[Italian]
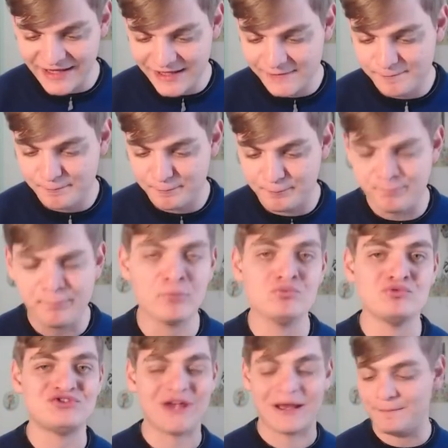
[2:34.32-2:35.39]
dei
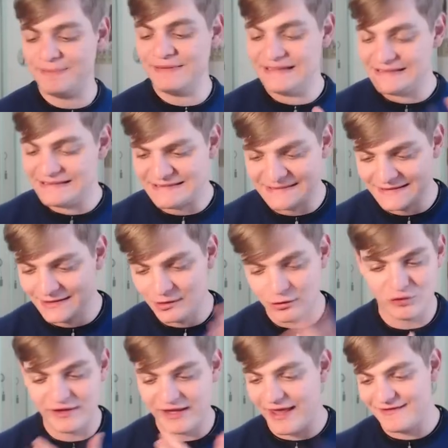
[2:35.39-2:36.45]
Punjabis,
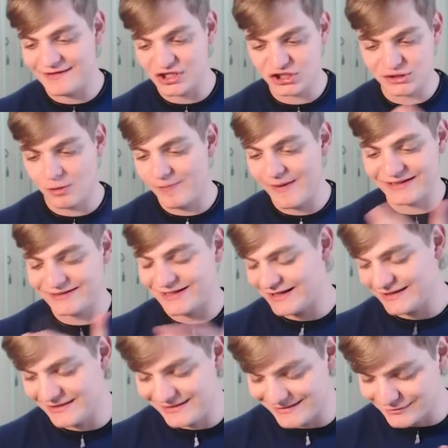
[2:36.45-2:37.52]
ok, lasciamo perdere
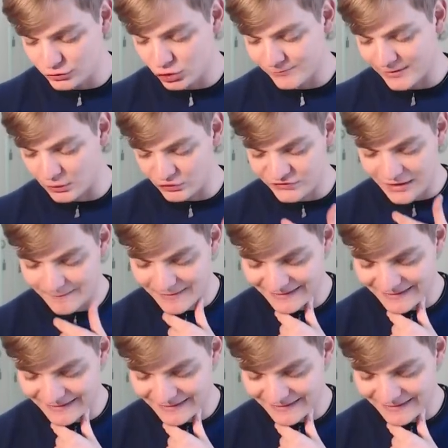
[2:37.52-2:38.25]
il nome così